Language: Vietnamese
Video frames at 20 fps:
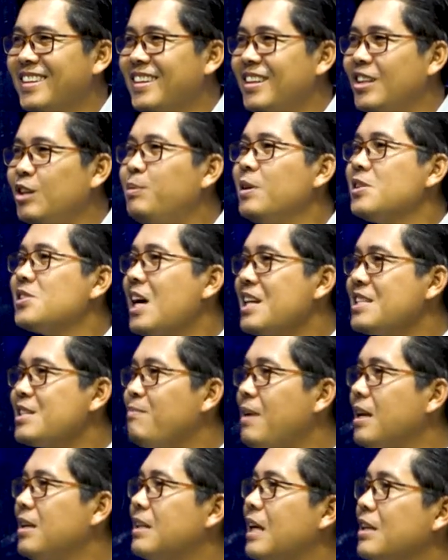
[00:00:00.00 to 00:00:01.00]
rừng phía xa
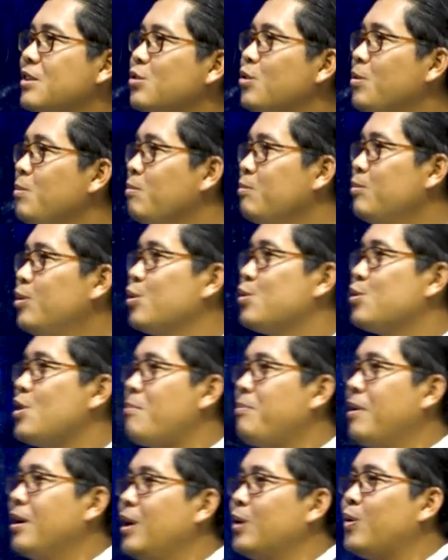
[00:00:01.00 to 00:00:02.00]
sầm mai như ta chôm vô
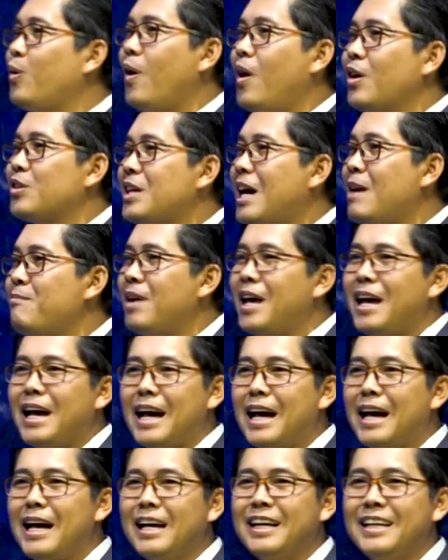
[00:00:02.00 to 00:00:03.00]
sập ấy có o cham đấy
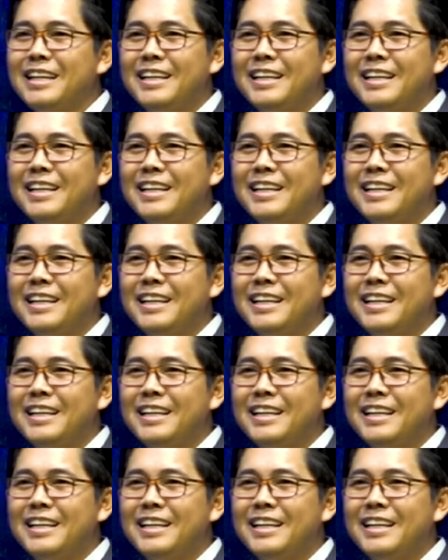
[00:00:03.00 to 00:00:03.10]
ha